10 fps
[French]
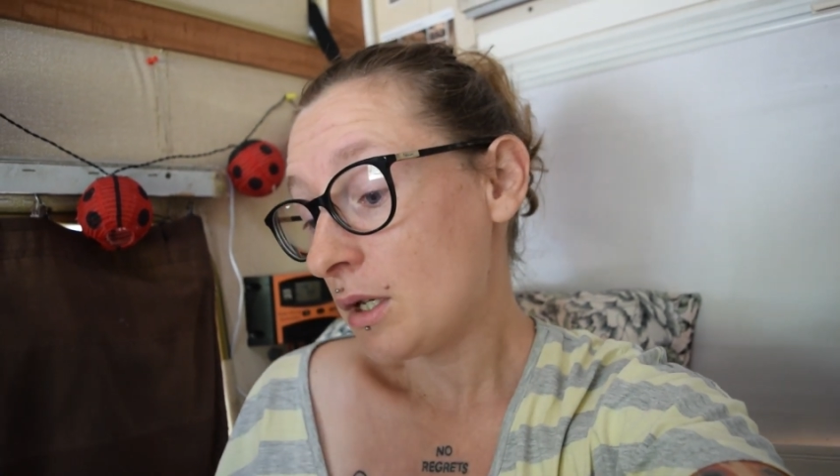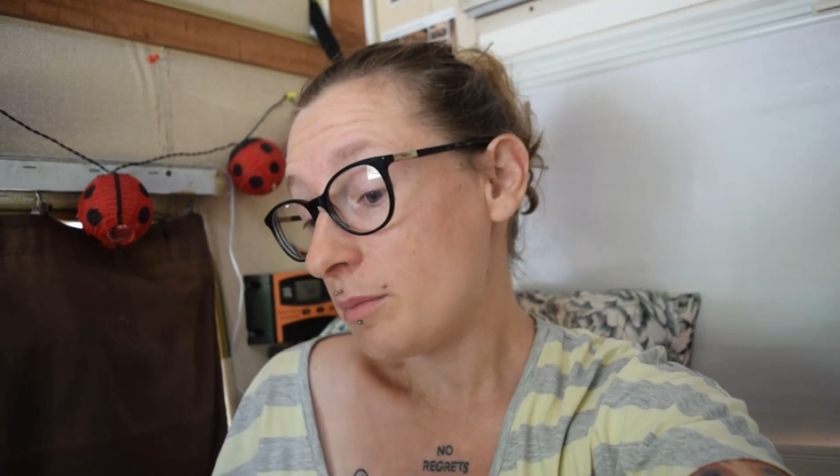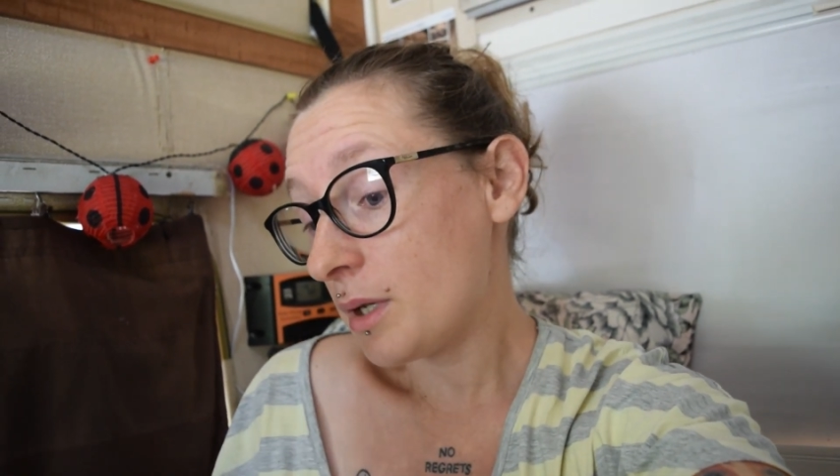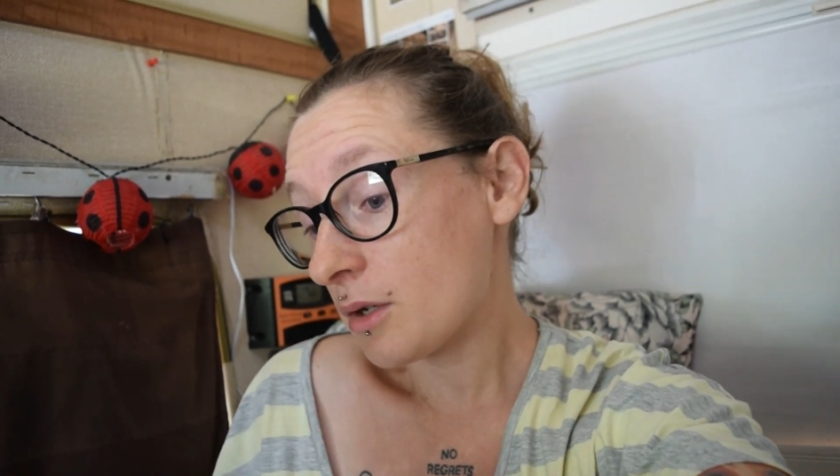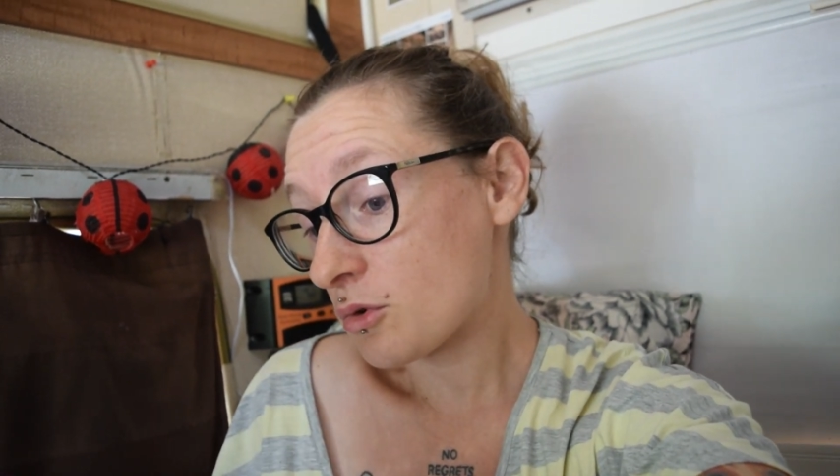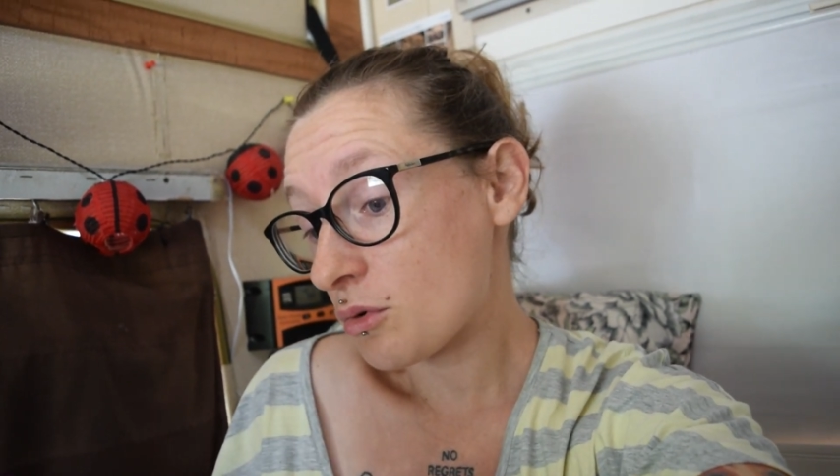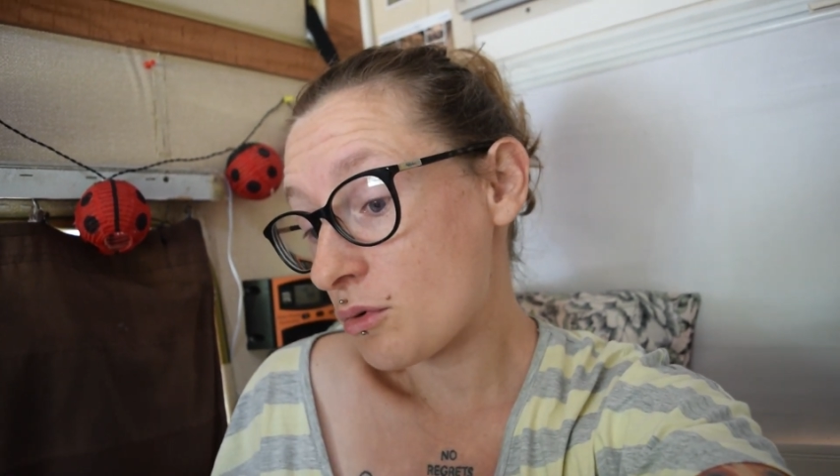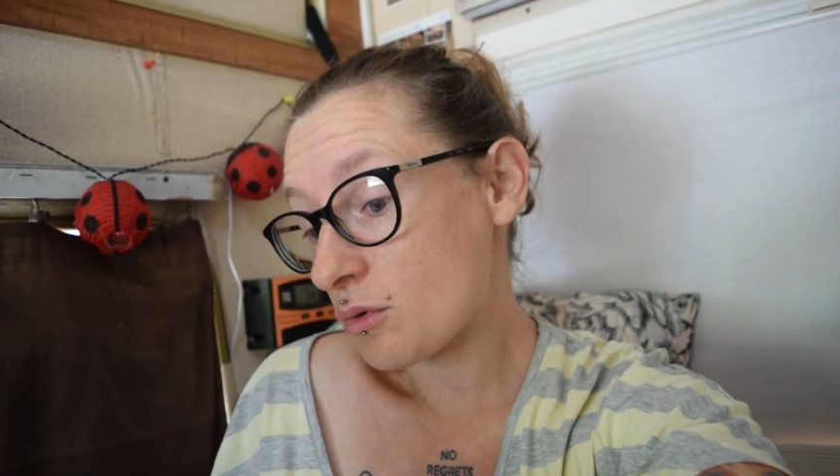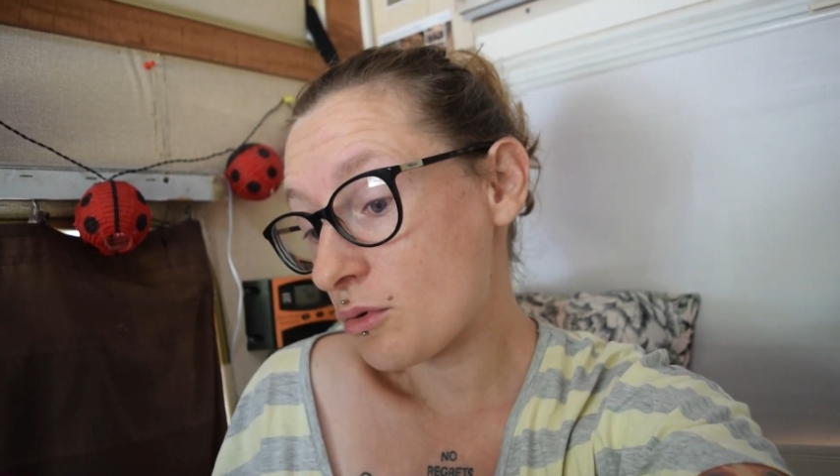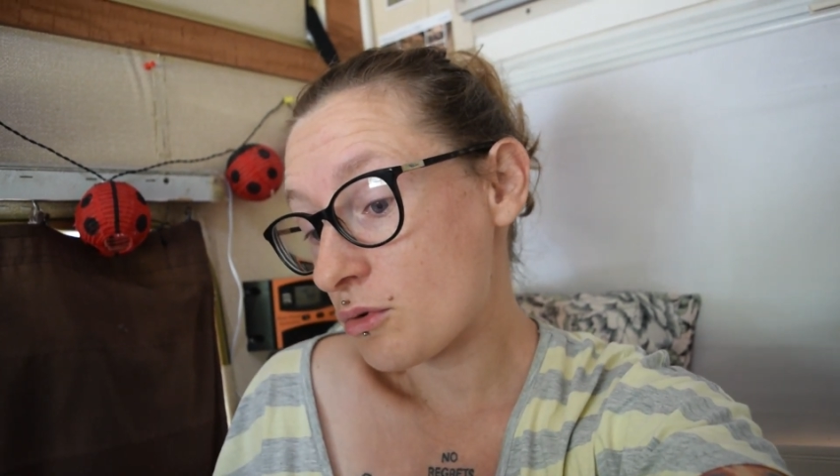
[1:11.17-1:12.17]
eh bien
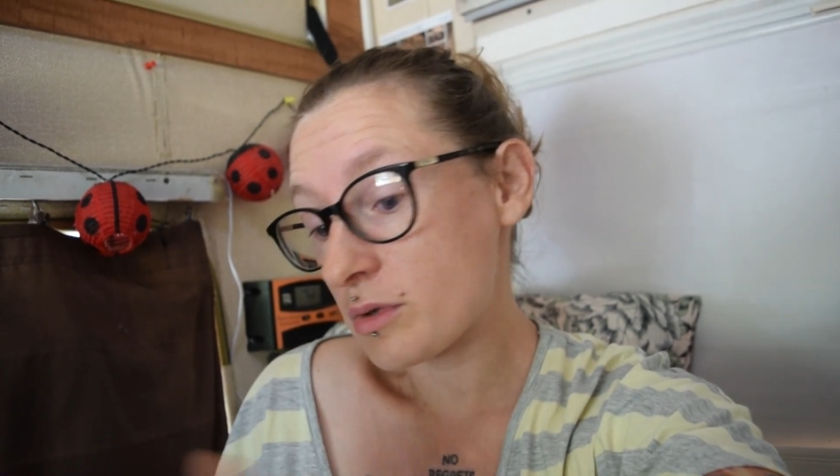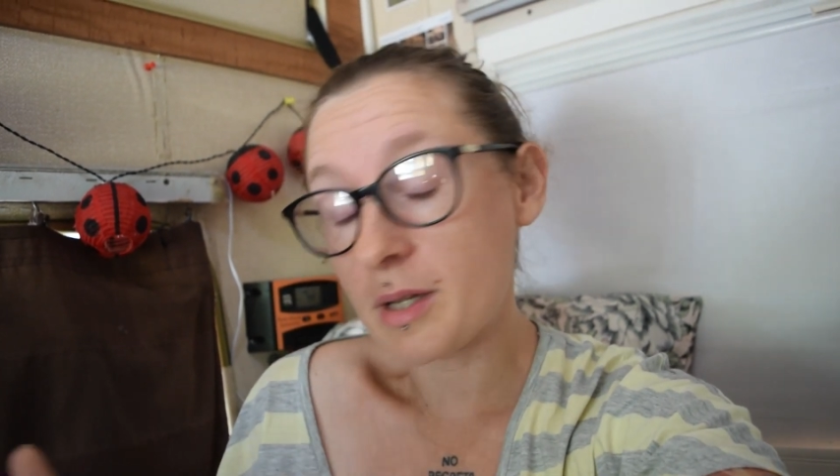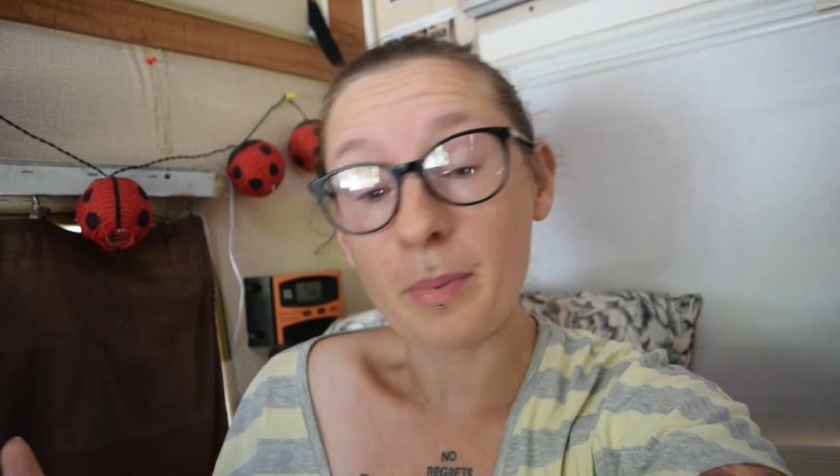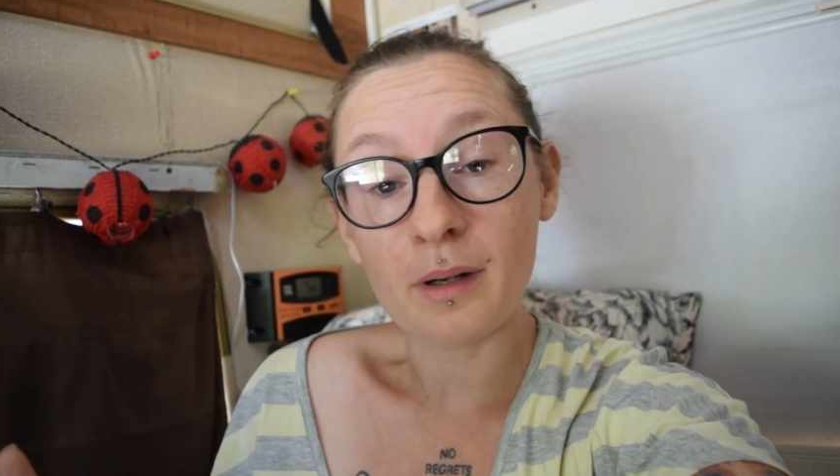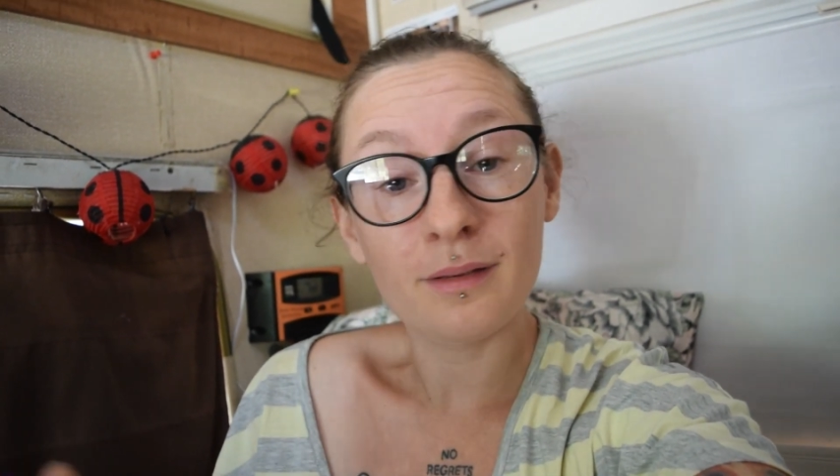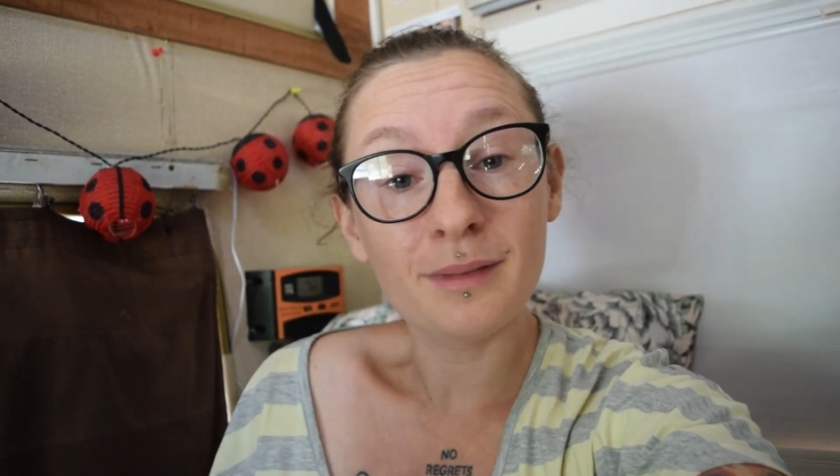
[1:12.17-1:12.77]
je, sais pas,